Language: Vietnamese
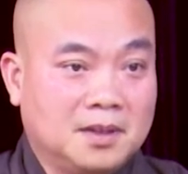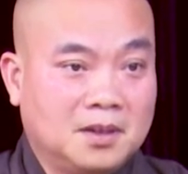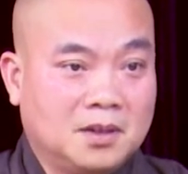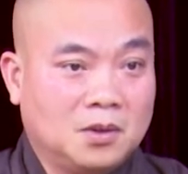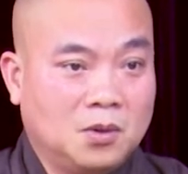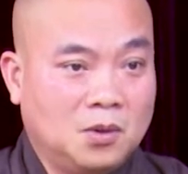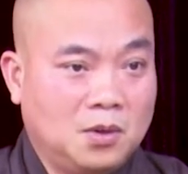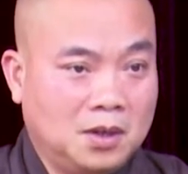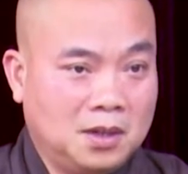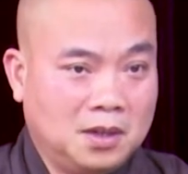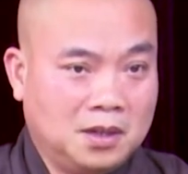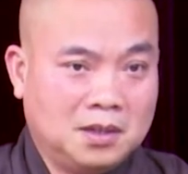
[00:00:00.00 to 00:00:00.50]

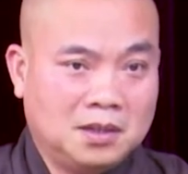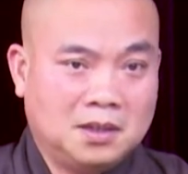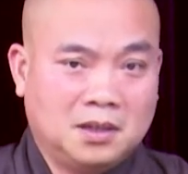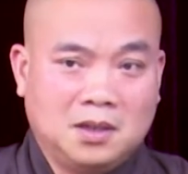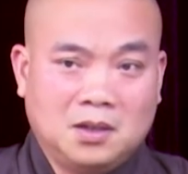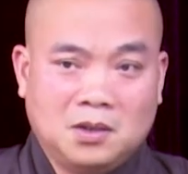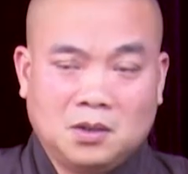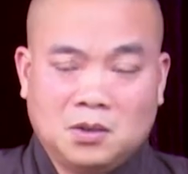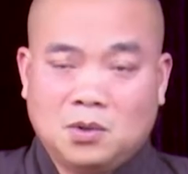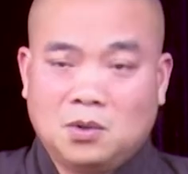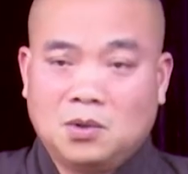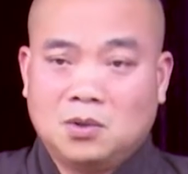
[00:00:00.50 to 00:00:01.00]
cô ơi
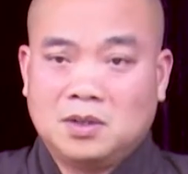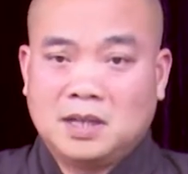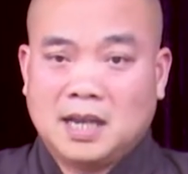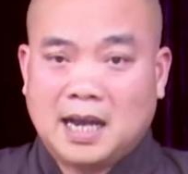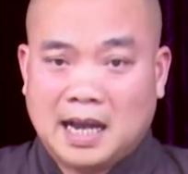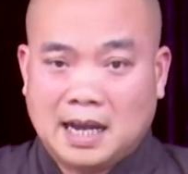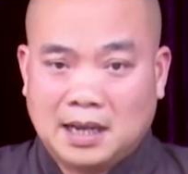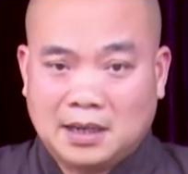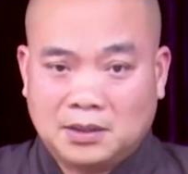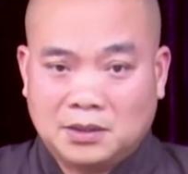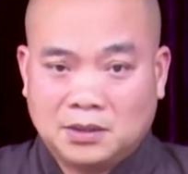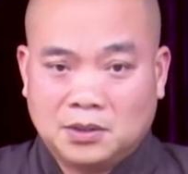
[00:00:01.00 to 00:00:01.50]
cô
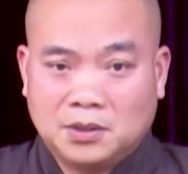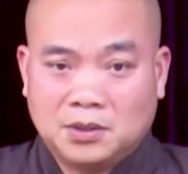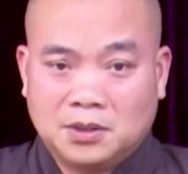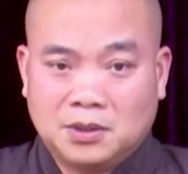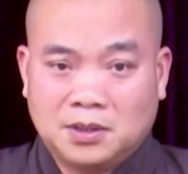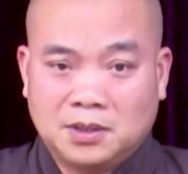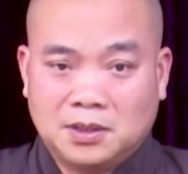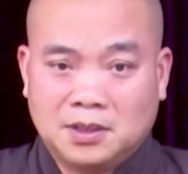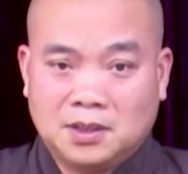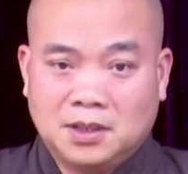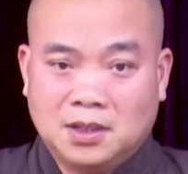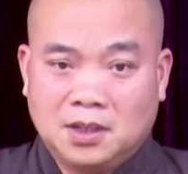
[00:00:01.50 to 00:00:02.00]
già
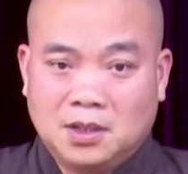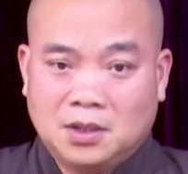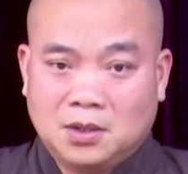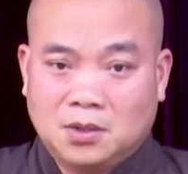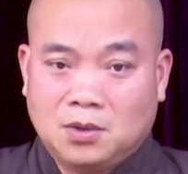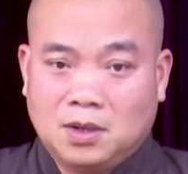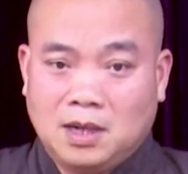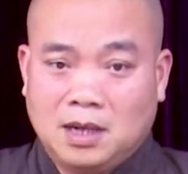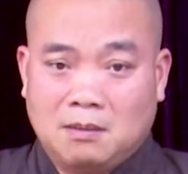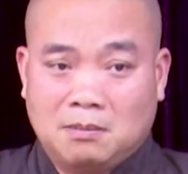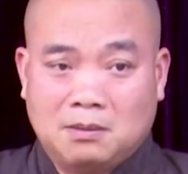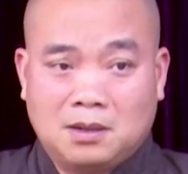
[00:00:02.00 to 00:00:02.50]
rồi
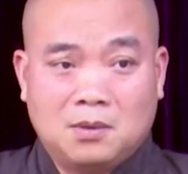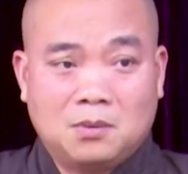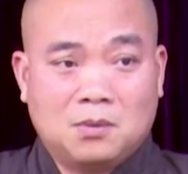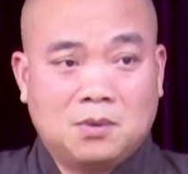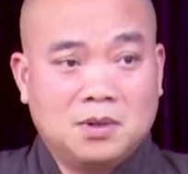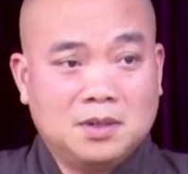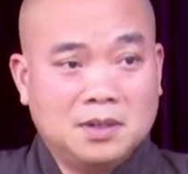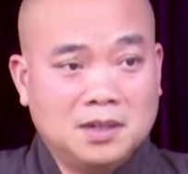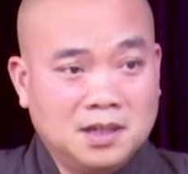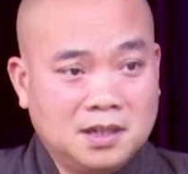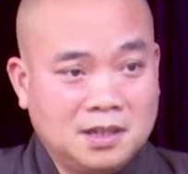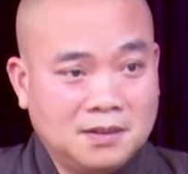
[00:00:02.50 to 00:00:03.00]
cô học đâu có
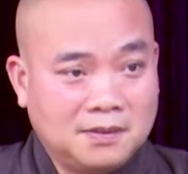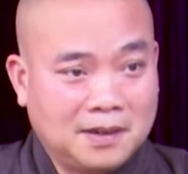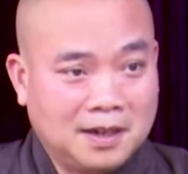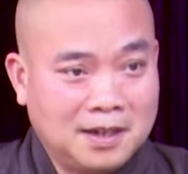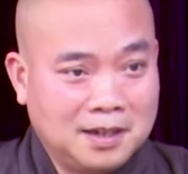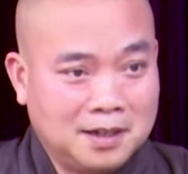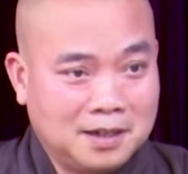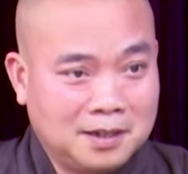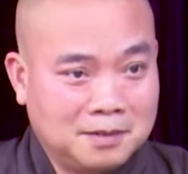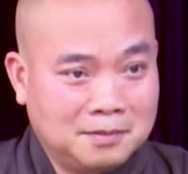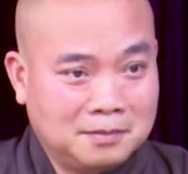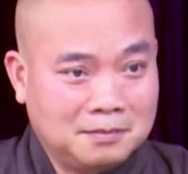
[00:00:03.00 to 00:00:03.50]
nhớ phải
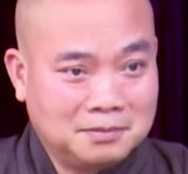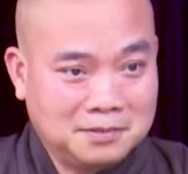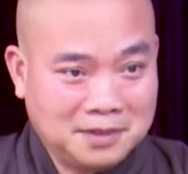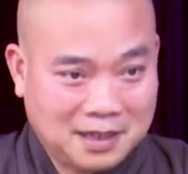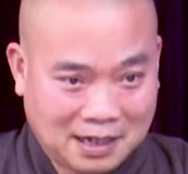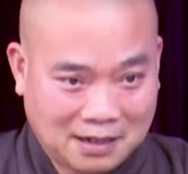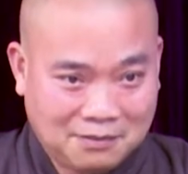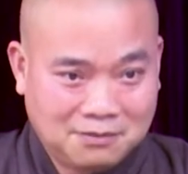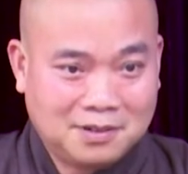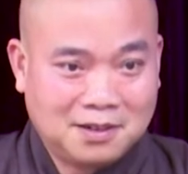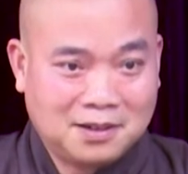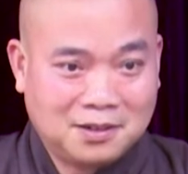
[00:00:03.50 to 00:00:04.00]
không
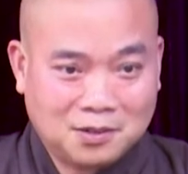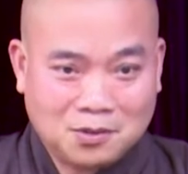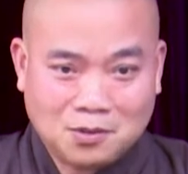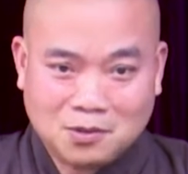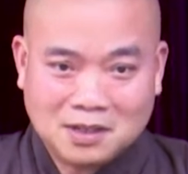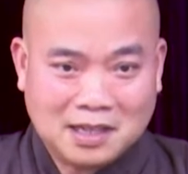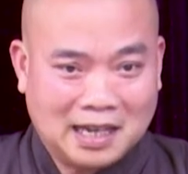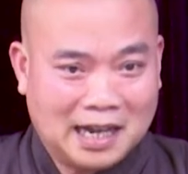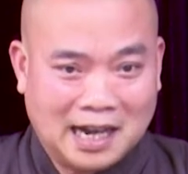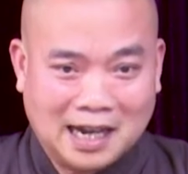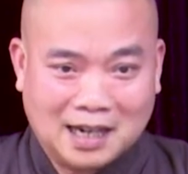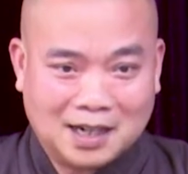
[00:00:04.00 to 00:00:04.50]
dạ vâng
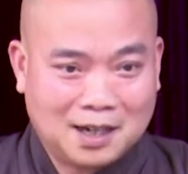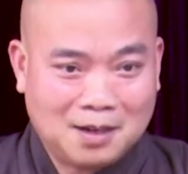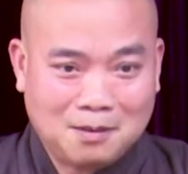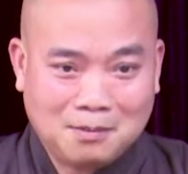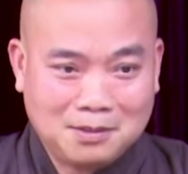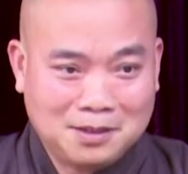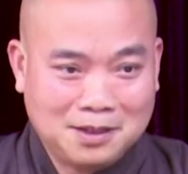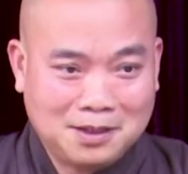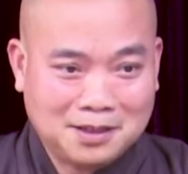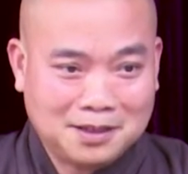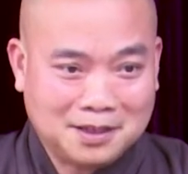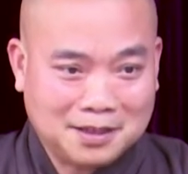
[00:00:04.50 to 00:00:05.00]
con già nó
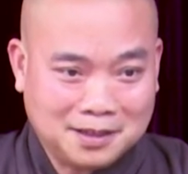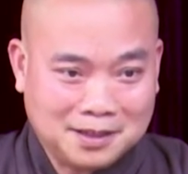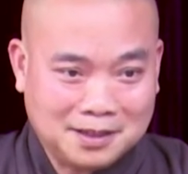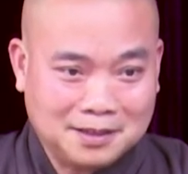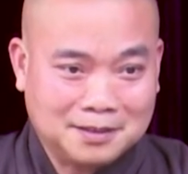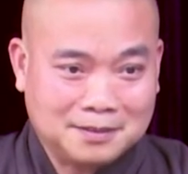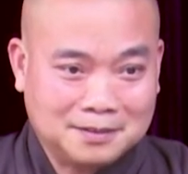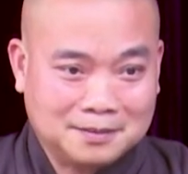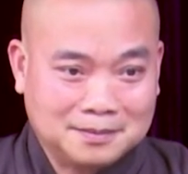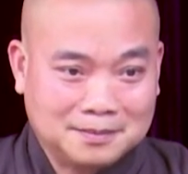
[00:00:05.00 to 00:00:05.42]
không nhớ thầy ơi